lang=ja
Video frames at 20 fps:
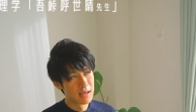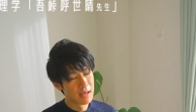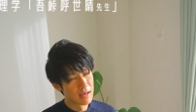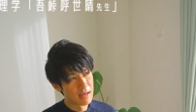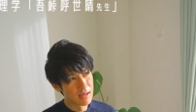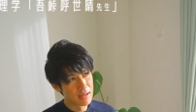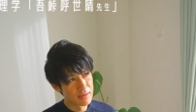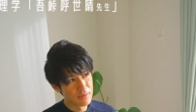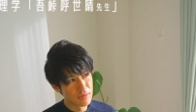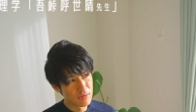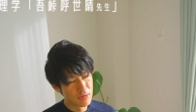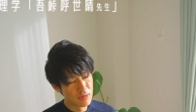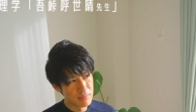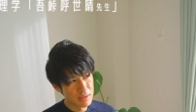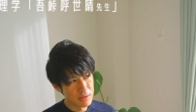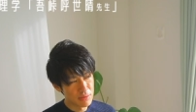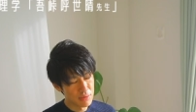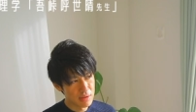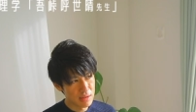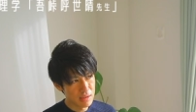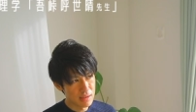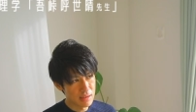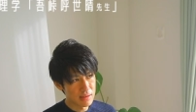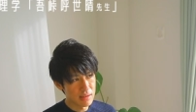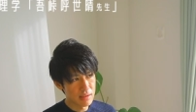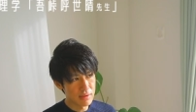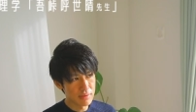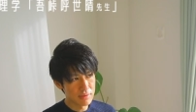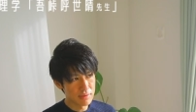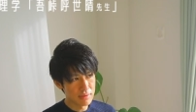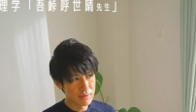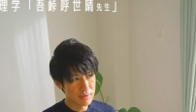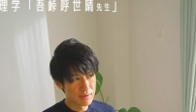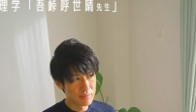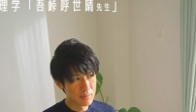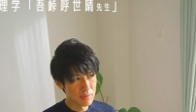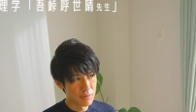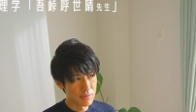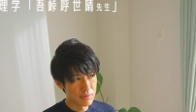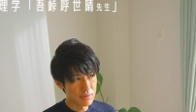どっちかっていうと、
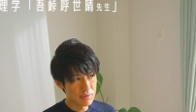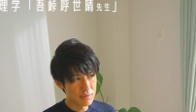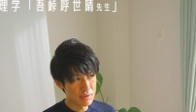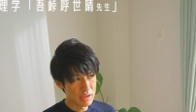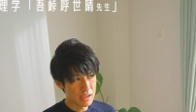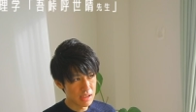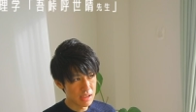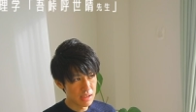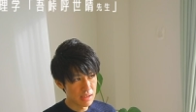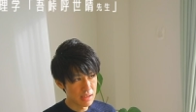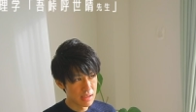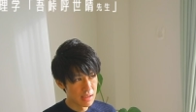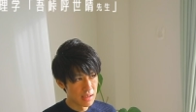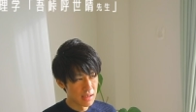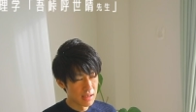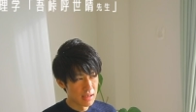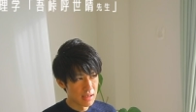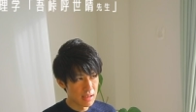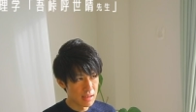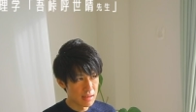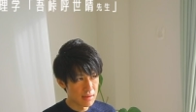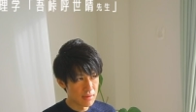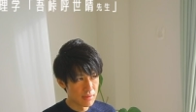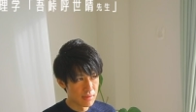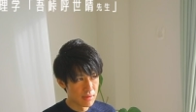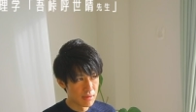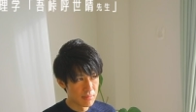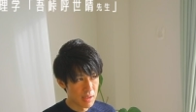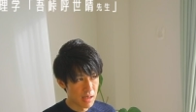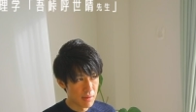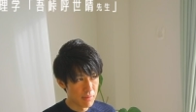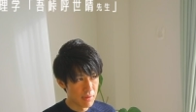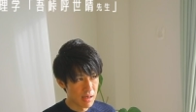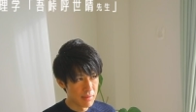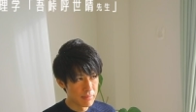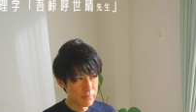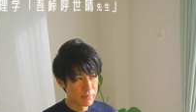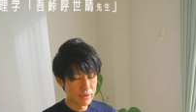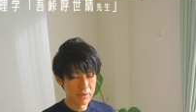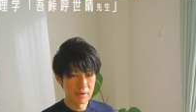もう本当に、
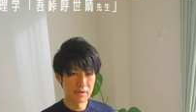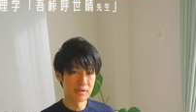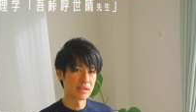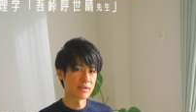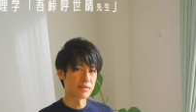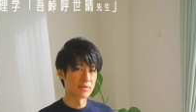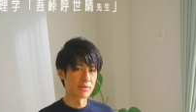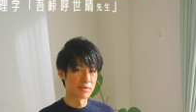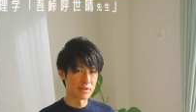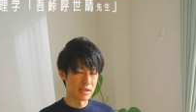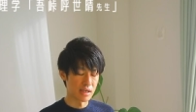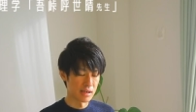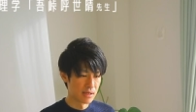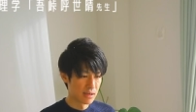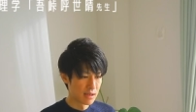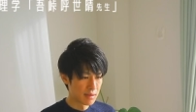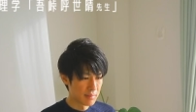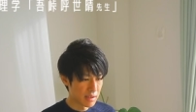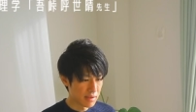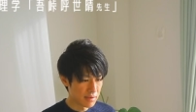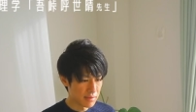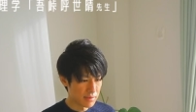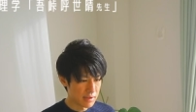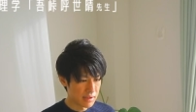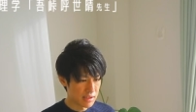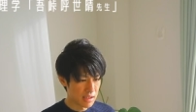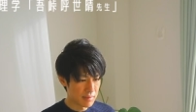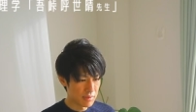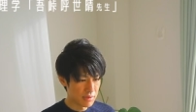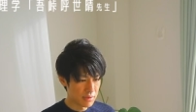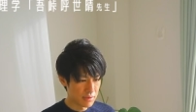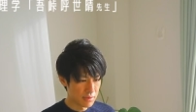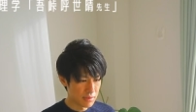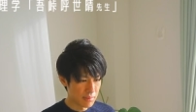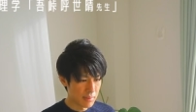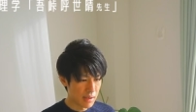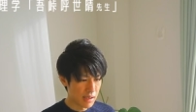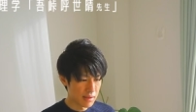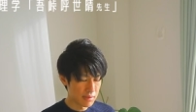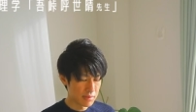ファンブックですよね。そういったも
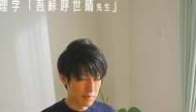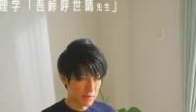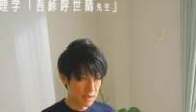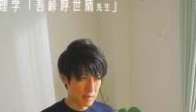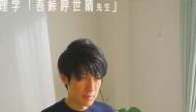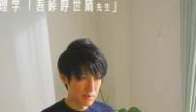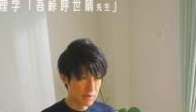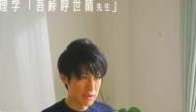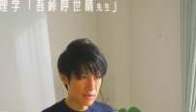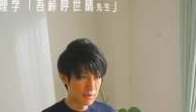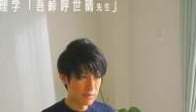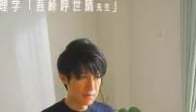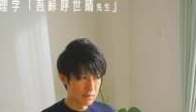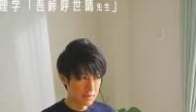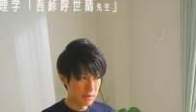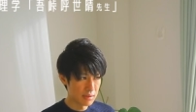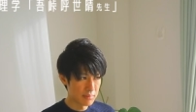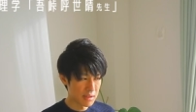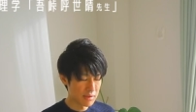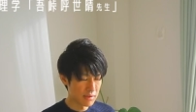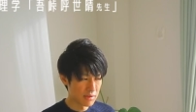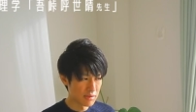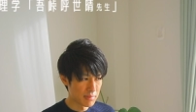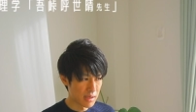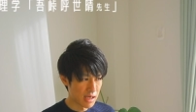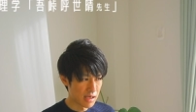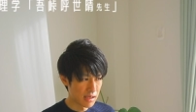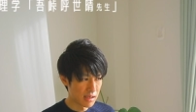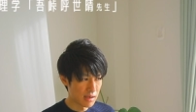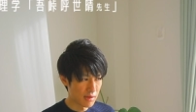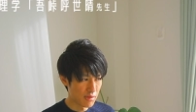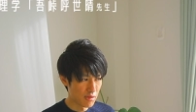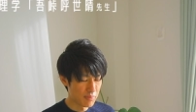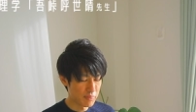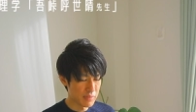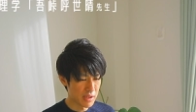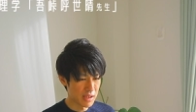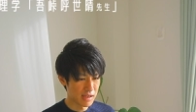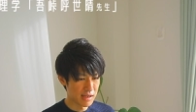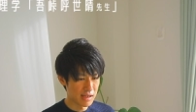の、そしてもちろん、その漫画本
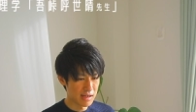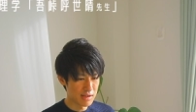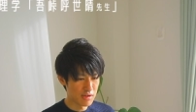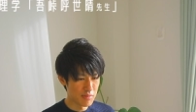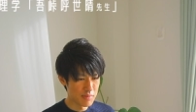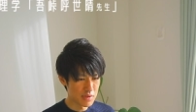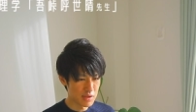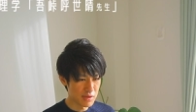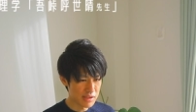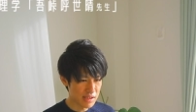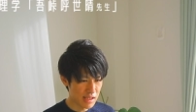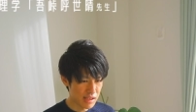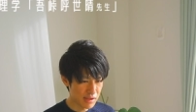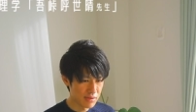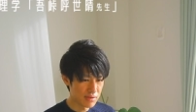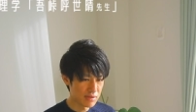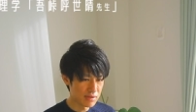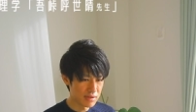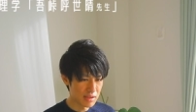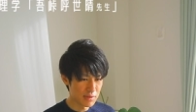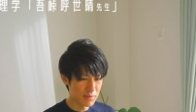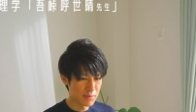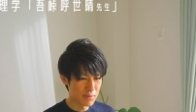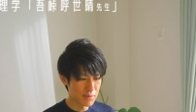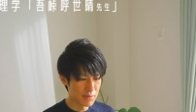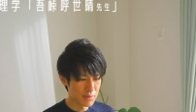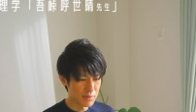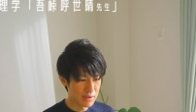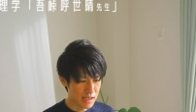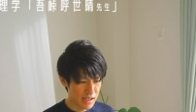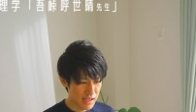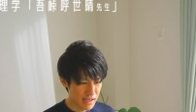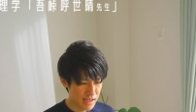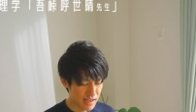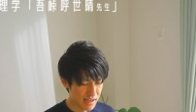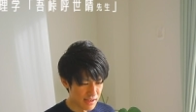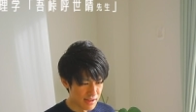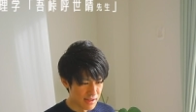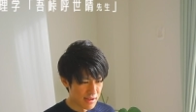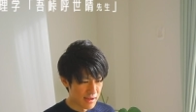編から読み解いていくっていう方
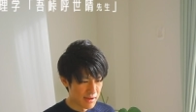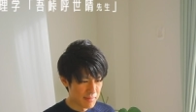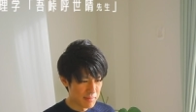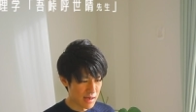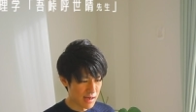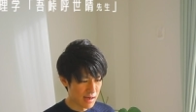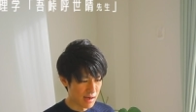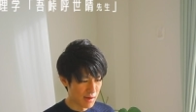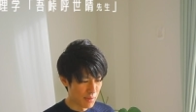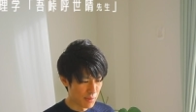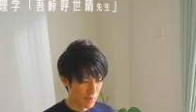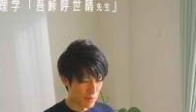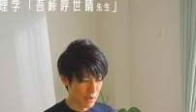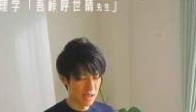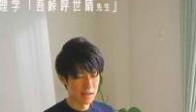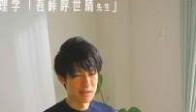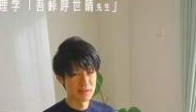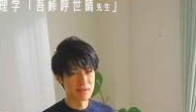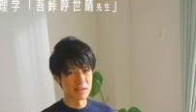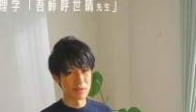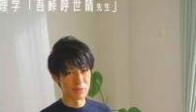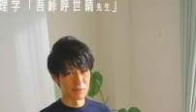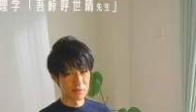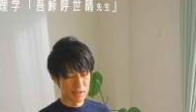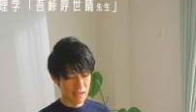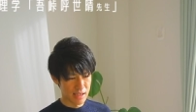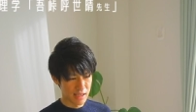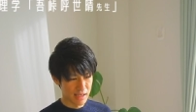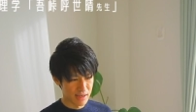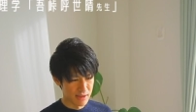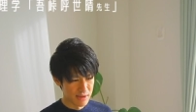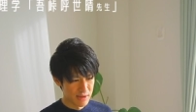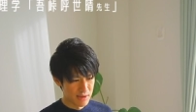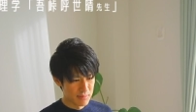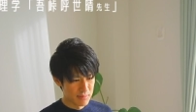が、多かったので、